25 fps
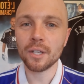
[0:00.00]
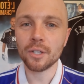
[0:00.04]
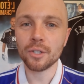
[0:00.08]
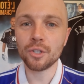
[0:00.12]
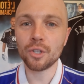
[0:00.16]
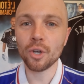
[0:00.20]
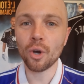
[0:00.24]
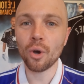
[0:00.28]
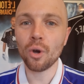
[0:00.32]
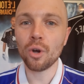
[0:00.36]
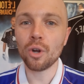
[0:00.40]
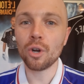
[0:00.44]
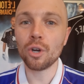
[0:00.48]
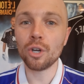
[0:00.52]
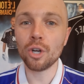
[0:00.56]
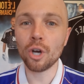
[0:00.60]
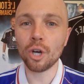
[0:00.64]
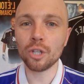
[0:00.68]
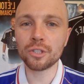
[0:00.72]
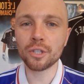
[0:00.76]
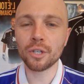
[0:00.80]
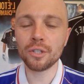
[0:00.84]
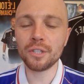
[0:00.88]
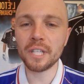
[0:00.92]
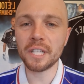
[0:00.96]
dans
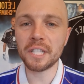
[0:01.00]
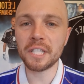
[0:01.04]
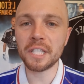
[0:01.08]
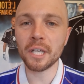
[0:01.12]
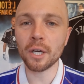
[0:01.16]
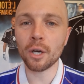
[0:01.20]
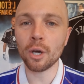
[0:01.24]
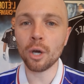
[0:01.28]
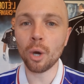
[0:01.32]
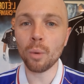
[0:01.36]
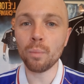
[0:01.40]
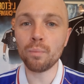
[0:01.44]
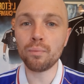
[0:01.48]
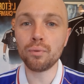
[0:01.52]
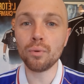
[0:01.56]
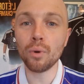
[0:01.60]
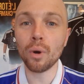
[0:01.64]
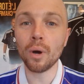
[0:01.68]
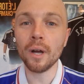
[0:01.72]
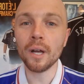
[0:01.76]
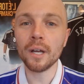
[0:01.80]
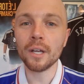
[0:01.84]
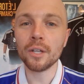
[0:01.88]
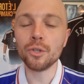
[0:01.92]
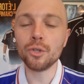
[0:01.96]
l'ordre des tireurs
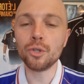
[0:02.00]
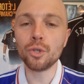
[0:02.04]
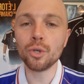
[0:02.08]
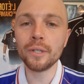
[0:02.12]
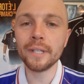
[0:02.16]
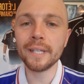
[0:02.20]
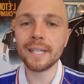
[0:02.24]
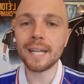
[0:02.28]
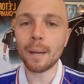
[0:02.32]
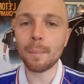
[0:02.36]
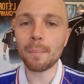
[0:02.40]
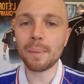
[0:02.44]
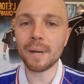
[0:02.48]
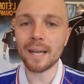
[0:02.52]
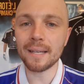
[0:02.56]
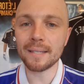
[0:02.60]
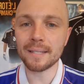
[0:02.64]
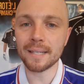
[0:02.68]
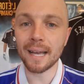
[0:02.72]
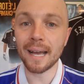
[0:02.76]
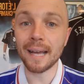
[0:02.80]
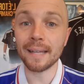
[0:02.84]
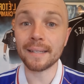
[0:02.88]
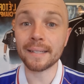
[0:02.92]
pour donner la place à